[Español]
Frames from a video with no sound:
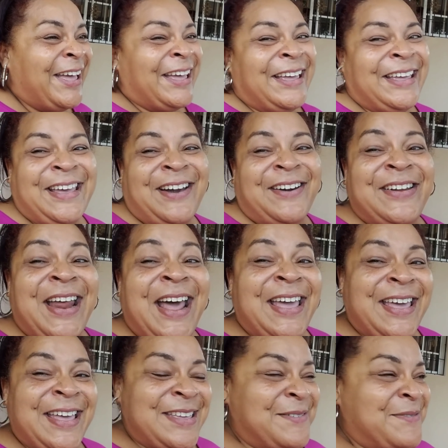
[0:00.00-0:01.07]
Y ahora
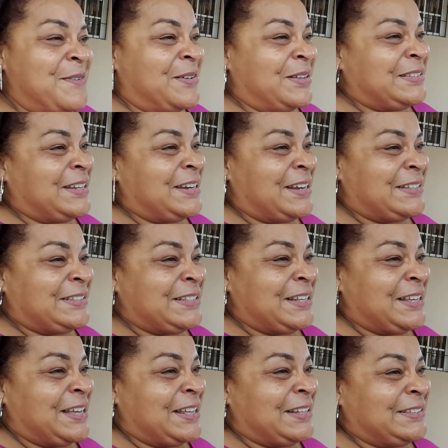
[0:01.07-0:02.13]
ella me va a hacer las
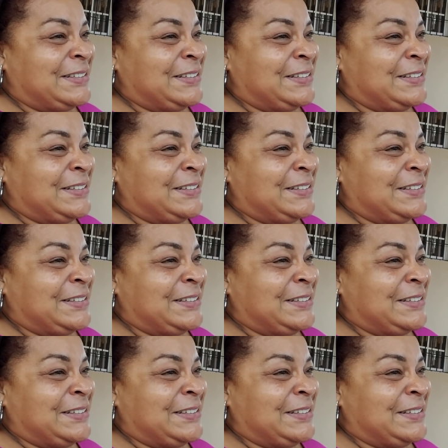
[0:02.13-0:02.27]
cejas.